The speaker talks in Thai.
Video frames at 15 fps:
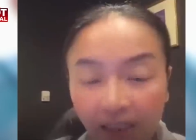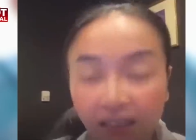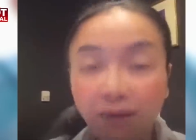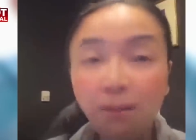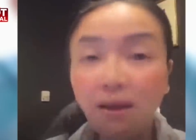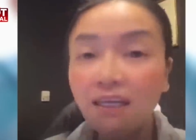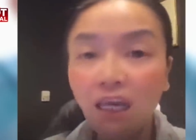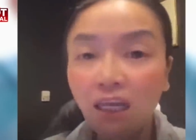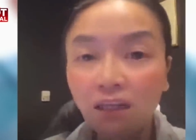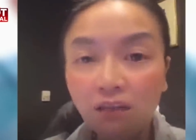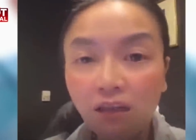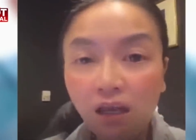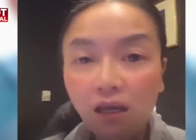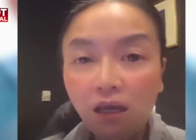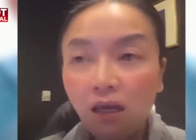กาบุญมิตร
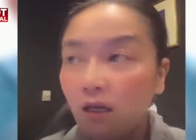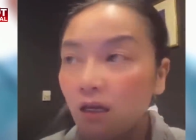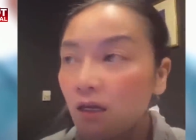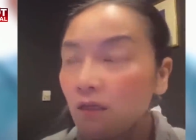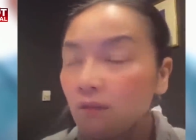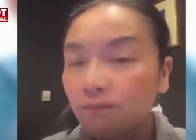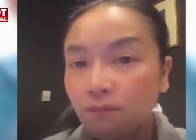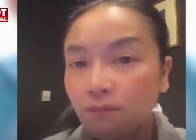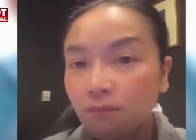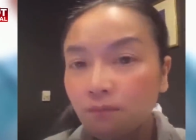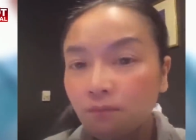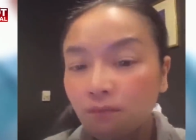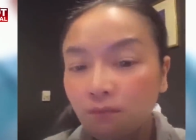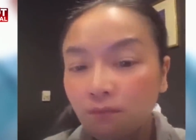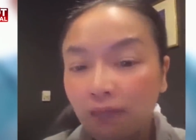กูล มหาสุข
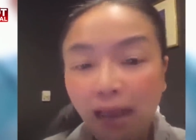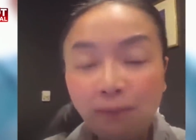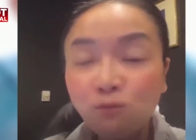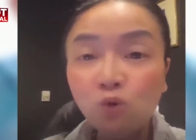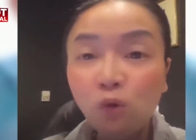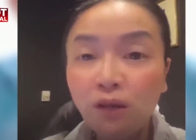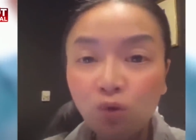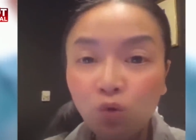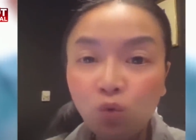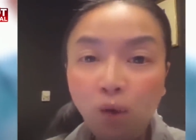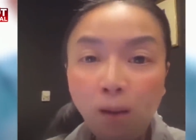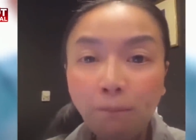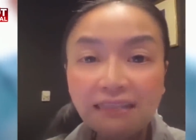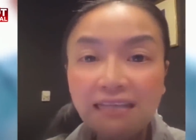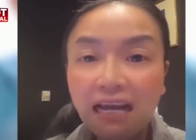ประธานมูลนิ
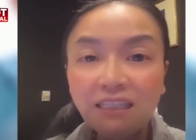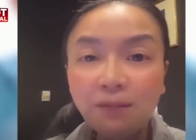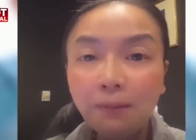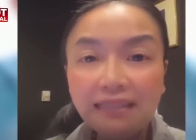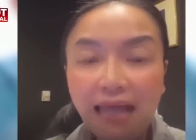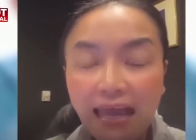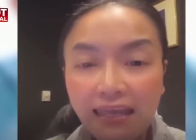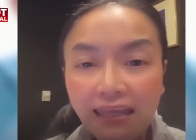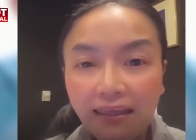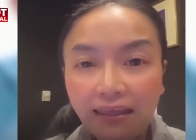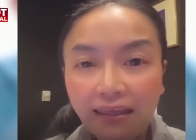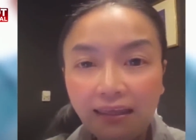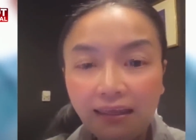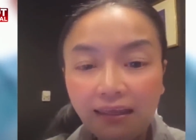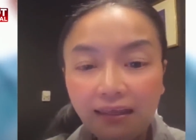ธิมลิกาเพื่อประ
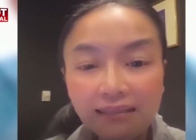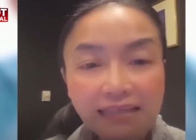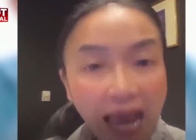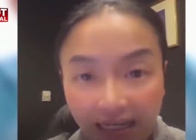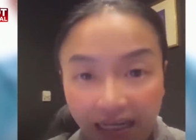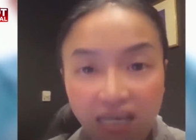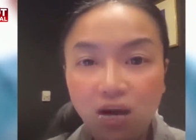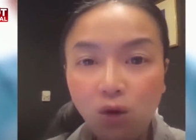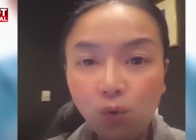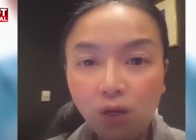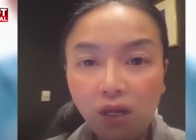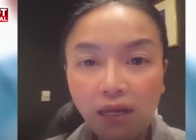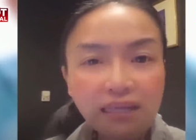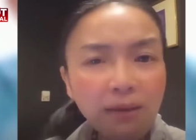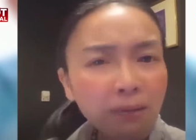ชาชน และอ
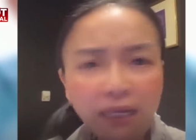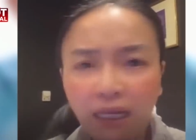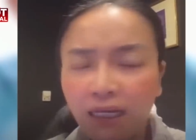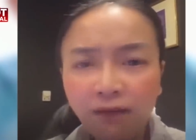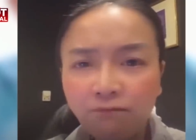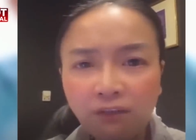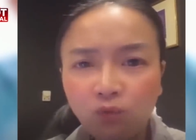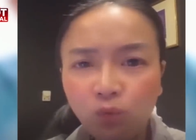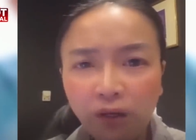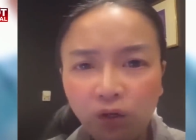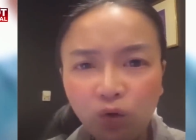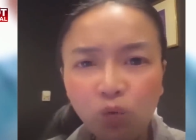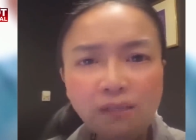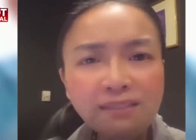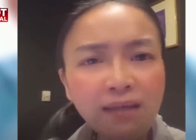ดีตสส ของ
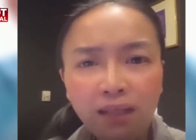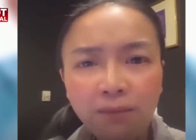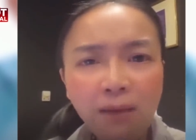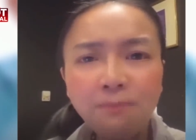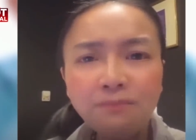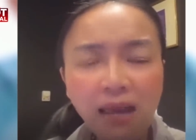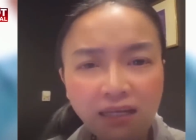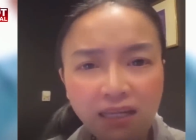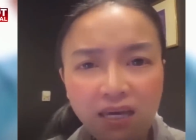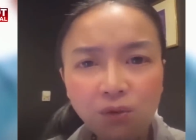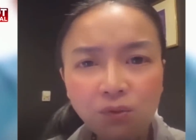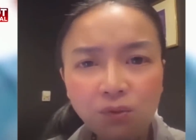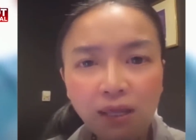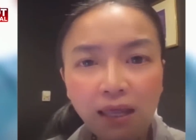พรรคประชาธิปัตย์ครับ